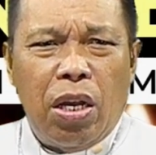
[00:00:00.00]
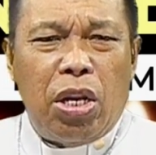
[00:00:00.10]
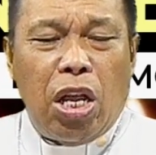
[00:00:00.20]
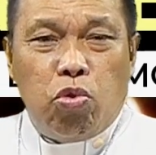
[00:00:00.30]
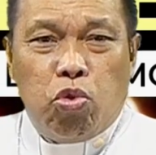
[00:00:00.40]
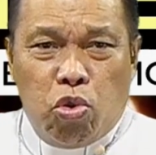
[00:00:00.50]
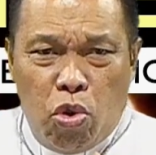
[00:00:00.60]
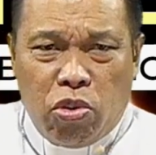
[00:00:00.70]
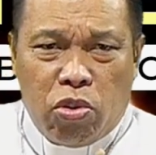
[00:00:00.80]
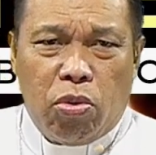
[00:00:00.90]
dan
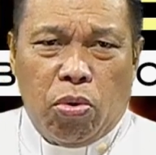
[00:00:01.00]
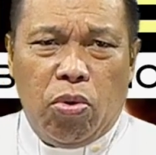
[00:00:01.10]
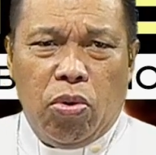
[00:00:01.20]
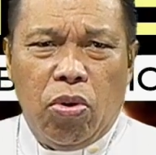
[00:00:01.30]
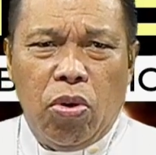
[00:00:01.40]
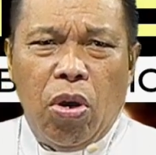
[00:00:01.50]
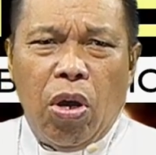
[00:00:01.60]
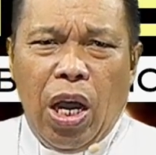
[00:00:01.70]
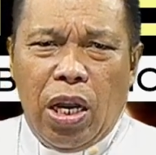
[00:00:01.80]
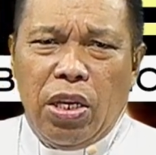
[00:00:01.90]
justru
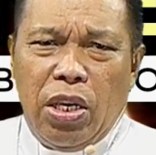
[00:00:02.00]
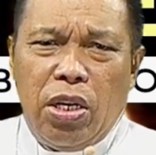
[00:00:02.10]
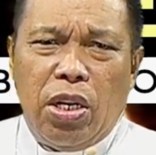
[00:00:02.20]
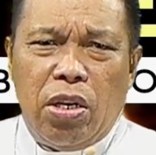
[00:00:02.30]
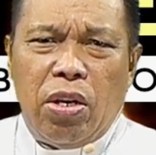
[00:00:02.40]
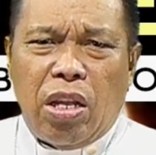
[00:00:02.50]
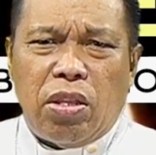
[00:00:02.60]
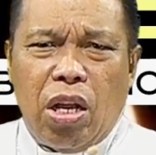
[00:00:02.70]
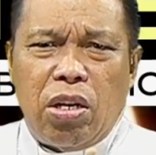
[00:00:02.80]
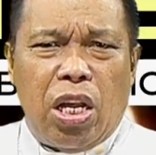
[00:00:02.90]
Hal ini
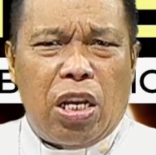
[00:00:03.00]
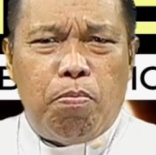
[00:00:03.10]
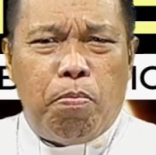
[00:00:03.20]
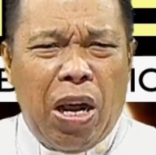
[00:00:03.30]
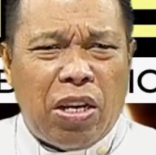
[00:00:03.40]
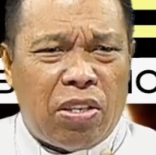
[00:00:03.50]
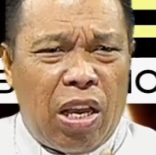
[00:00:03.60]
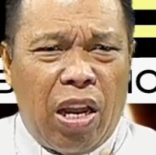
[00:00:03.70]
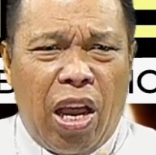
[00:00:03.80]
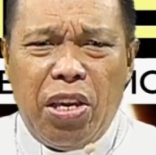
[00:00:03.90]
datang dari
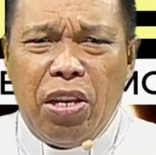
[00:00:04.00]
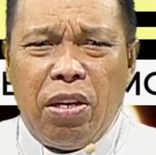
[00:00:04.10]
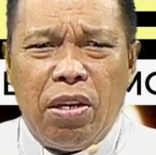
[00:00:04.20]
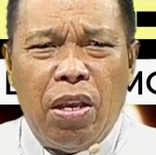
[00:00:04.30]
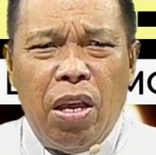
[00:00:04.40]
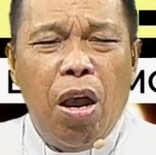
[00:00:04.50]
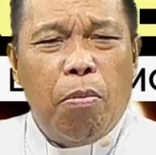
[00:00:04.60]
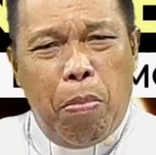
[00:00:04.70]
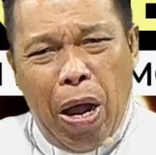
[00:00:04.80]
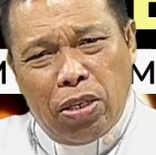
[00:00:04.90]
bangsa lain,
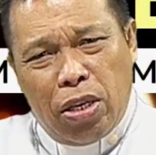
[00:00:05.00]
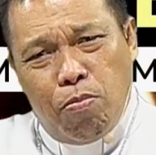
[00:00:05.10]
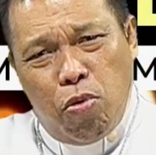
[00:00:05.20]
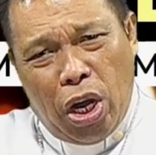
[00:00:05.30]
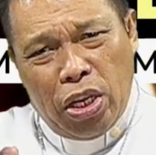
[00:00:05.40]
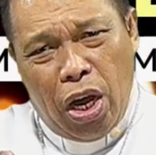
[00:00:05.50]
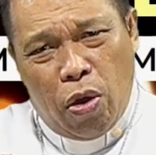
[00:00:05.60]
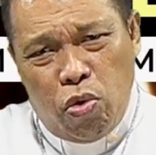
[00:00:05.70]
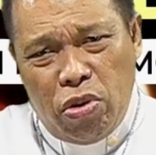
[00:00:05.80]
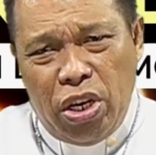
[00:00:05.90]
bangsa bukan
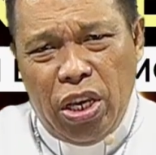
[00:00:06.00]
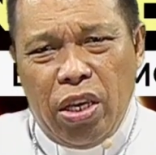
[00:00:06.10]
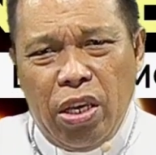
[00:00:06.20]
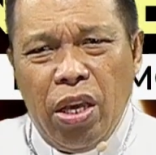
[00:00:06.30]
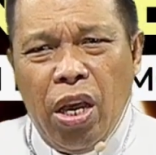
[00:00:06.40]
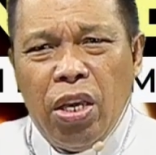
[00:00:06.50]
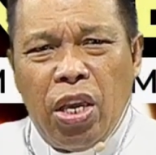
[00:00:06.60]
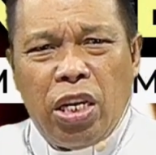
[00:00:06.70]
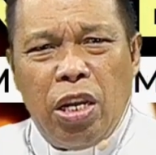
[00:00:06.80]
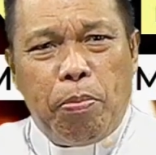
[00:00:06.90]
Yahudi,
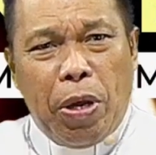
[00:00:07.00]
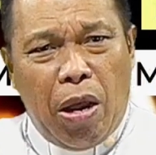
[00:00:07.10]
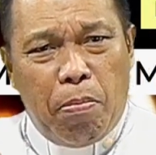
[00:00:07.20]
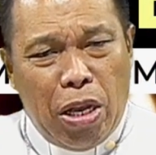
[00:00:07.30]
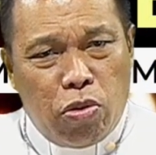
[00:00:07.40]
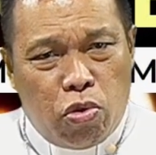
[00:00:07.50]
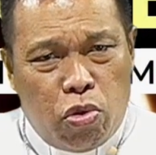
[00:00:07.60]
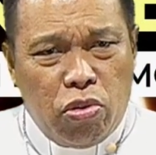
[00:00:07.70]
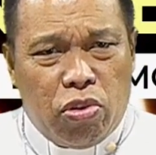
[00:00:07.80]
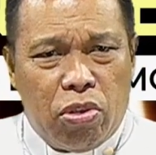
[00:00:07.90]
yakni para
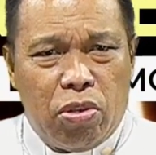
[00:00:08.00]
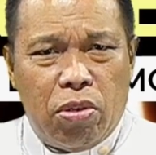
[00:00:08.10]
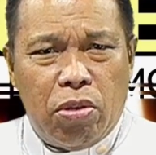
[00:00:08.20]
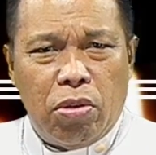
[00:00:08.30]
Majus